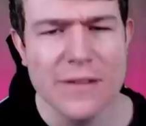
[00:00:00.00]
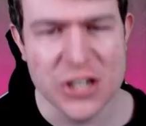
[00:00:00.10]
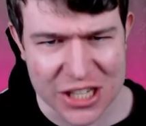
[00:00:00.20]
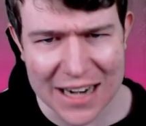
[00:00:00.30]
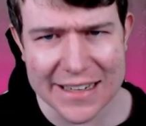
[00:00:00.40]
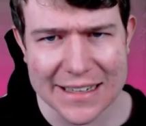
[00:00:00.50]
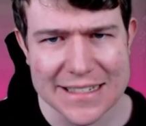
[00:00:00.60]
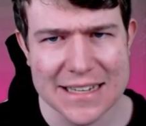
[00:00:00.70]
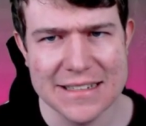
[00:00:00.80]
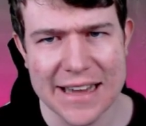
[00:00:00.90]
wir starten direkt
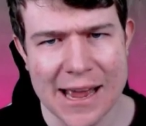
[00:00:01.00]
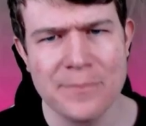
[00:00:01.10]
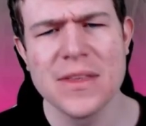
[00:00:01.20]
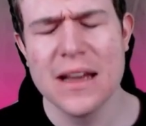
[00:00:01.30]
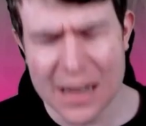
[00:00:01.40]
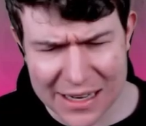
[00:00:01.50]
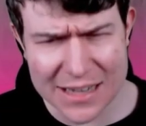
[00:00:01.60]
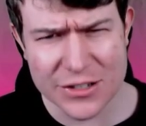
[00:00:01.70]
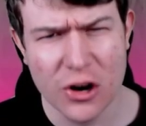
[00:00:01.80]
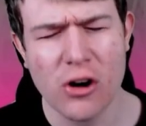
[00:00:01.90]
ins erste Game.
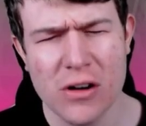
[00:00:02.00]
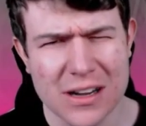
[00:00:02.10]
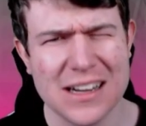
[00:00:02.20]
Let's go!